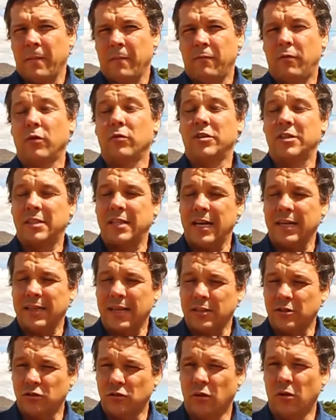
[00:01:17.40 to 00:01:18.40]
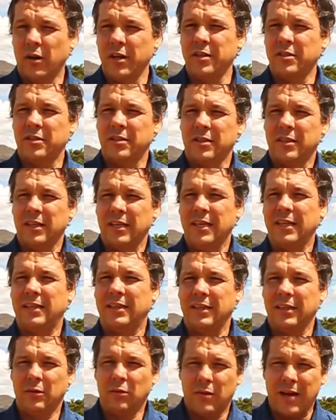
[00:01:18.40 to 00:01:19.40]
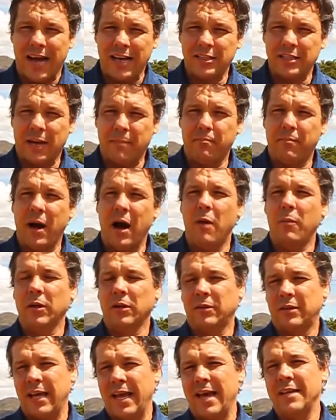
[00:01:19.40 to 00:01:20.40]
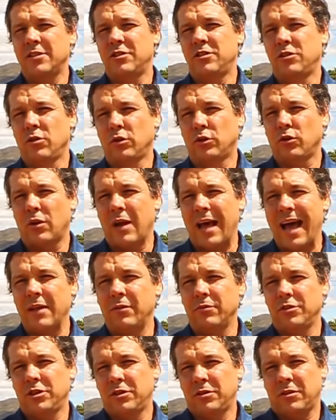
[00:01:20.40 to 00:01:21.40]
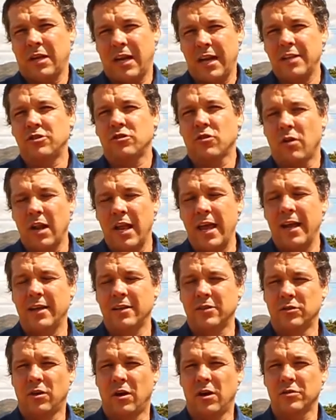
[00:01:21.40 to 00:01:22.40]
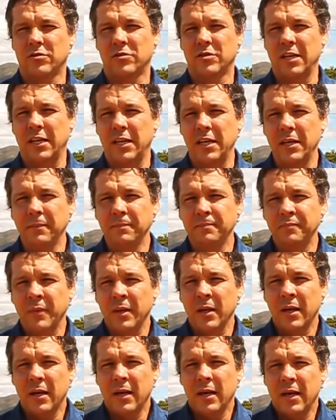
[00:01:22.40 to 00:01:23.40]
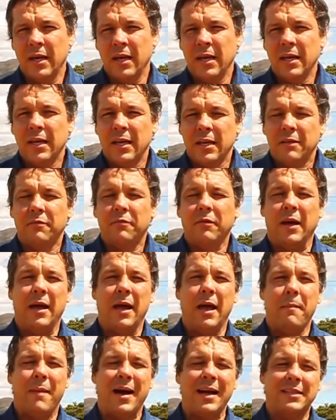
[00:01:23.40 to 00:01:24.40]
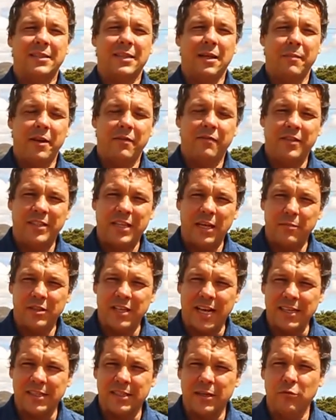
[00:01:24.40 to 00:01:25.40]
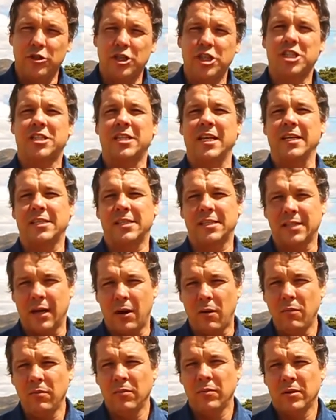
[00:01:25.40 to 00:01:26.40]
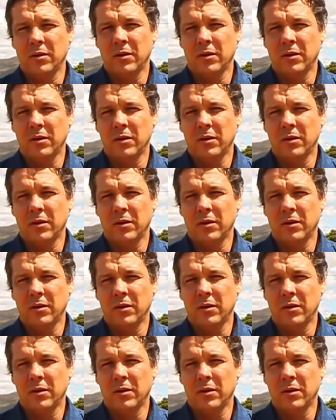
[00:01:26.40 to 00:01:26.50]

foram dissertações, e no caso da Palma, tese de doutorado de três colegas nossos aqui, é, mas também fizemos ação de extensão